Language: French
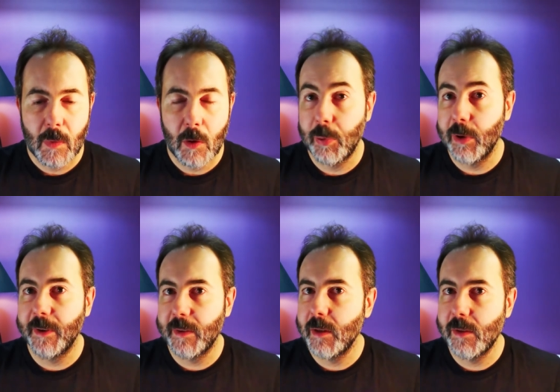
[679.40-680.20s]
on peut être
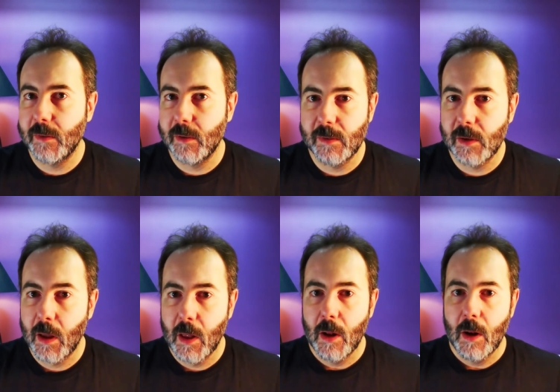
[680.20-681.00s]
fataliste et se dire,
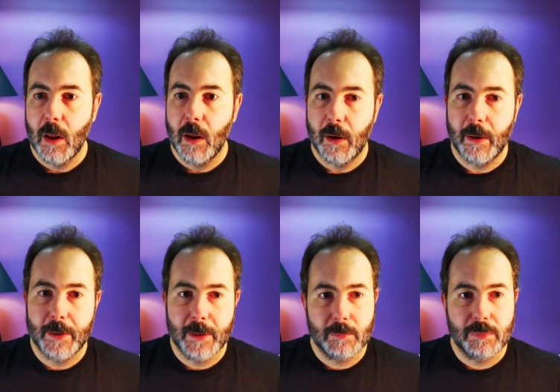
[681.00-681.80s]

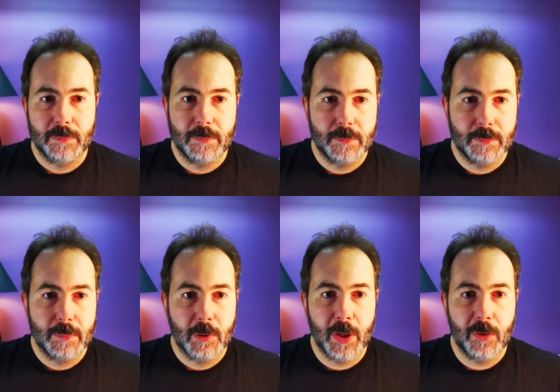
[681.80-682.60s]
euh,
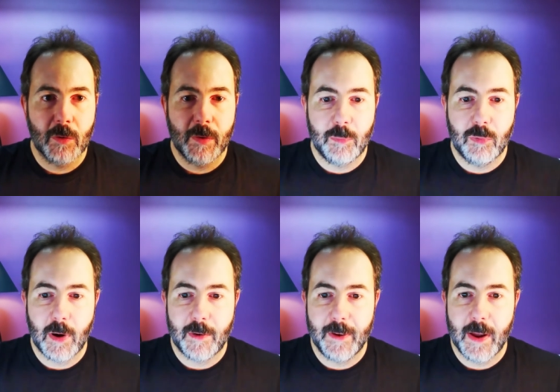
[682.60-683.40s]
qu'est-ce qu'on va
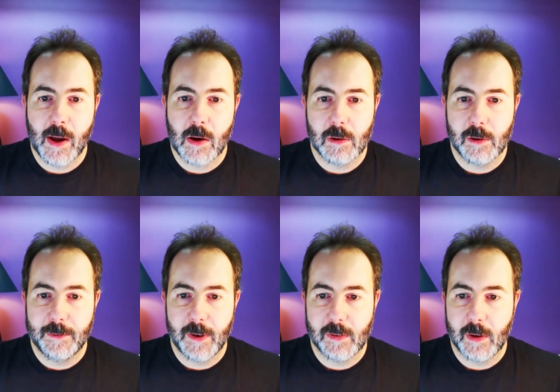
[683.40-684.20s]
pouvoir faire
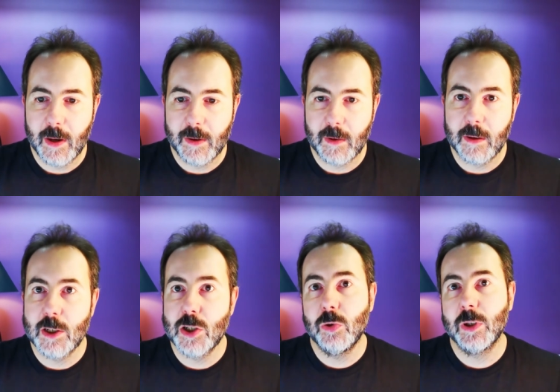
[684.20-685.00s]
face à la
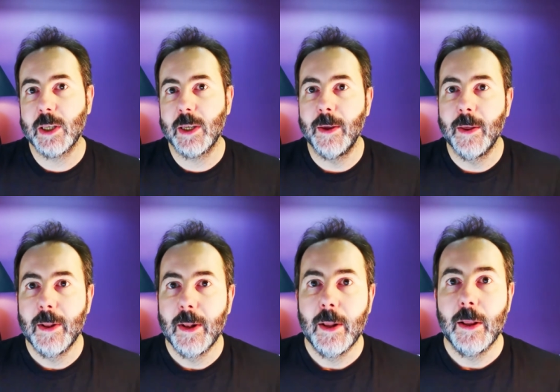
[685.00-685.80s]
stratégie du cricket
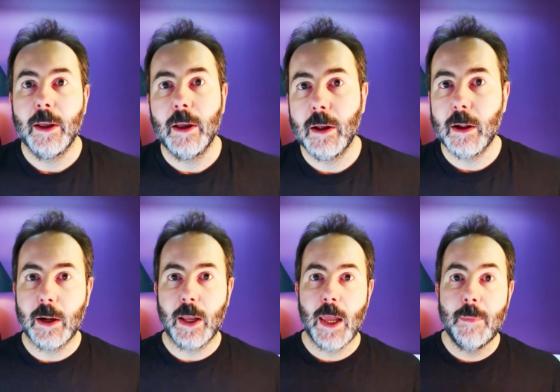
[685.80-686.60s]

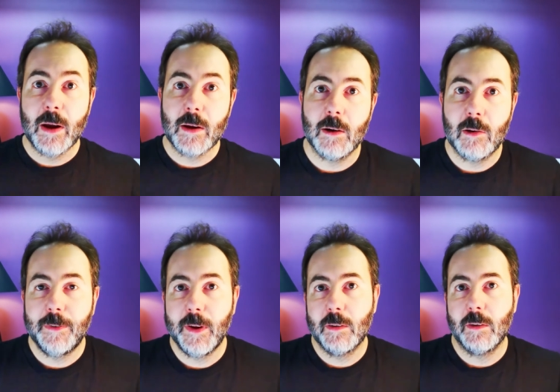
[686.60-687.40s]
Eh ben, en
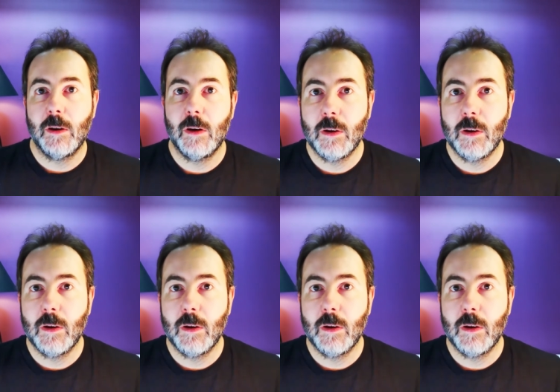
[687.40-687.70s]
fait,